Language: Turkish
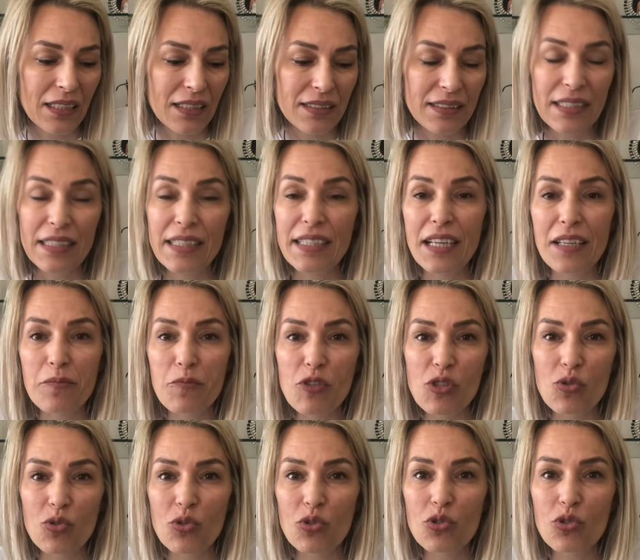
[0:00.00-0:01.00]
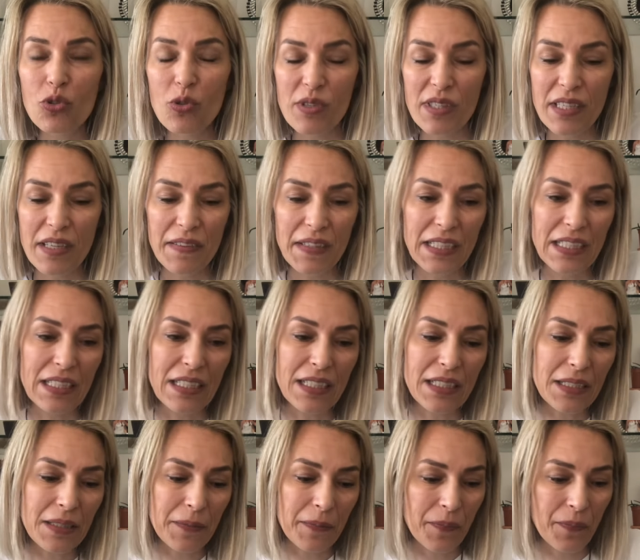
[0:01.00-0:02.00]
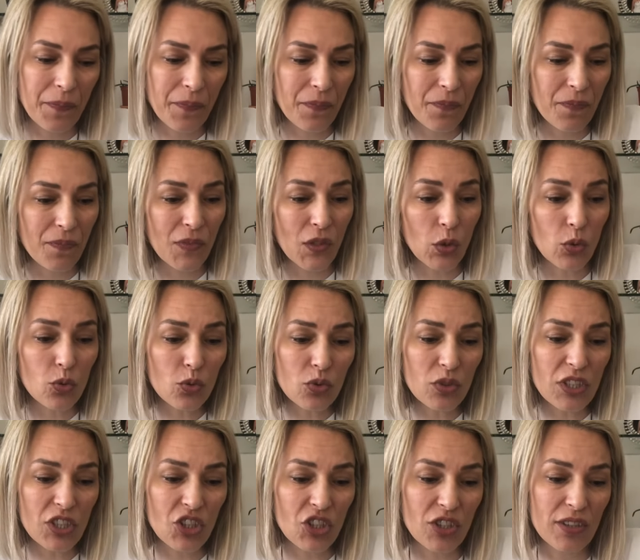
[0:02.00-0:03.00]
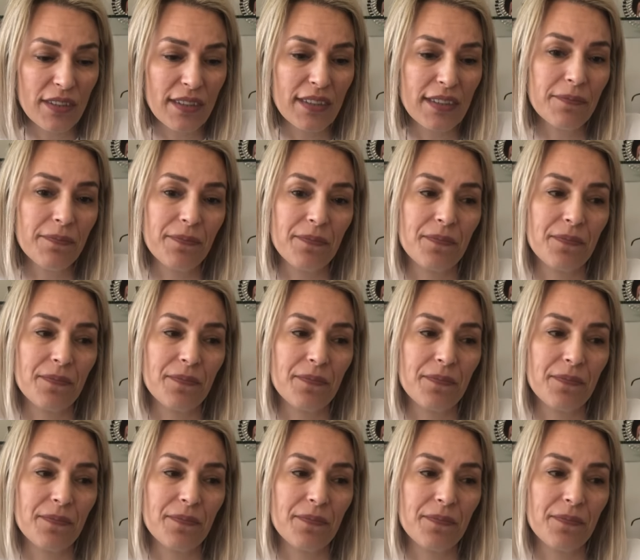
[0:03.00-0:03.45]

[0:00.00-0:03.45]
dinlenmiş suyu çok severler. Onun dışında